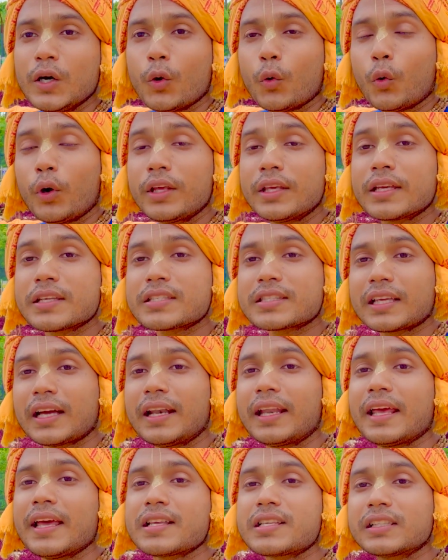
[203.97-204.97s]
ওই
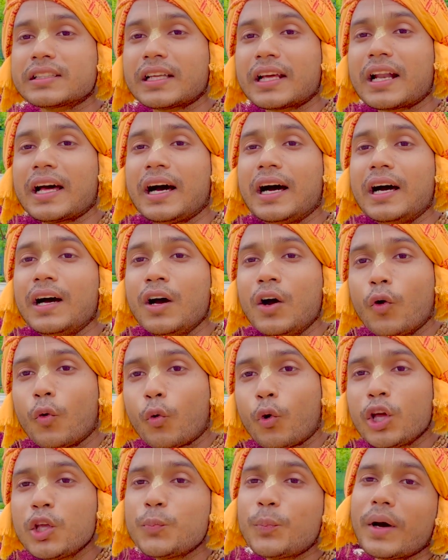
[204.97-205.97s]
স্থানে এসে তারা
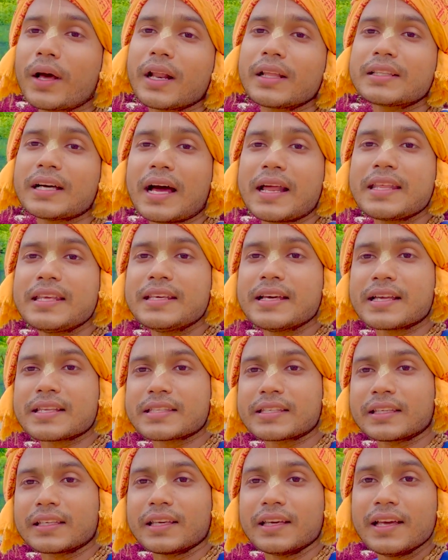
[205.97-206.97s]
ওই পারে দাঁড়িয়ে
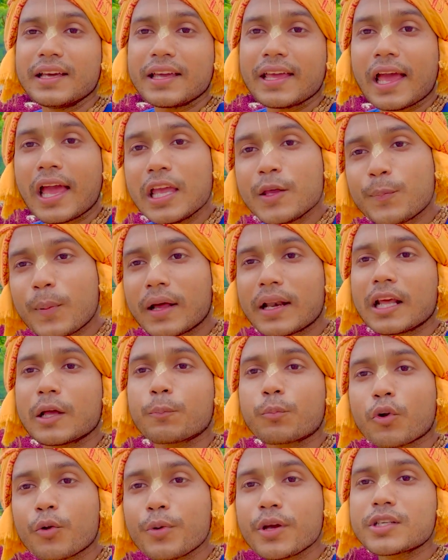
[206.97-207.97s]
আছে এই পারে
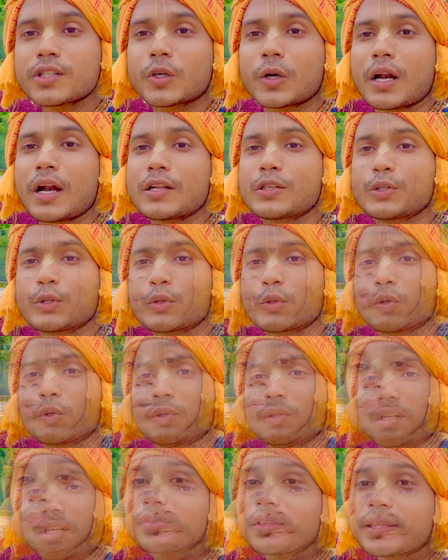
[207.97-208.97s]
প্রবেশ করার জন্য
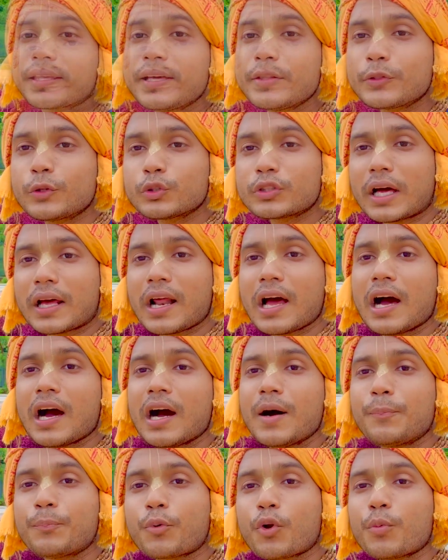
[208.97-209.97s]
কিন্তু তারা
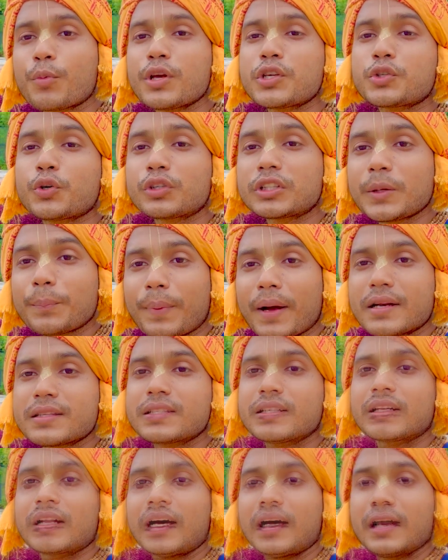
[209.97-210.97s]
প্রবেশ করতে
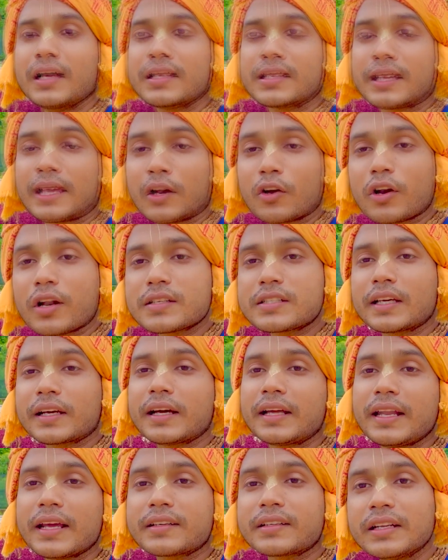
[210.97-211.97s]
পারছে না কেননা
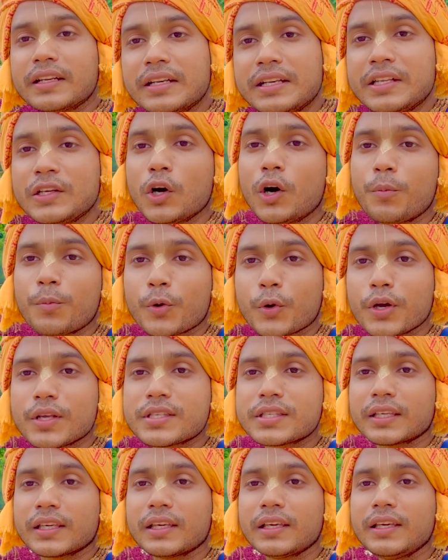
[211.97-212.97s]
সেখানে একটি নিয়ম
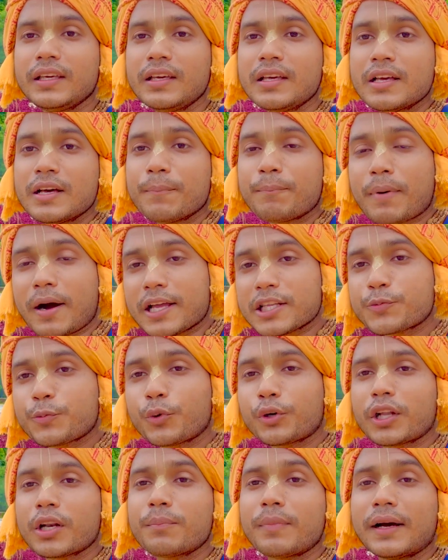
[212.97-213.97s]
রয়েছে
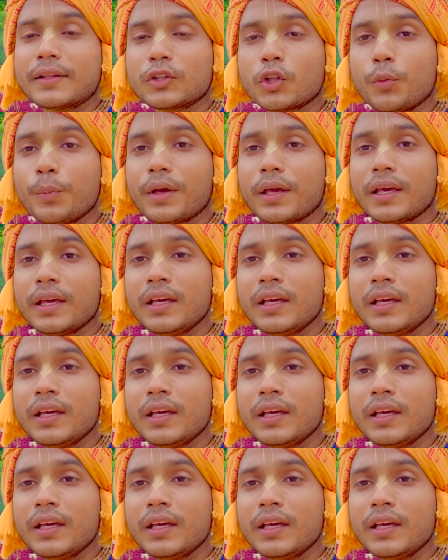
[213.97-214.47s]
পাসপোর্টের মাধ্যমে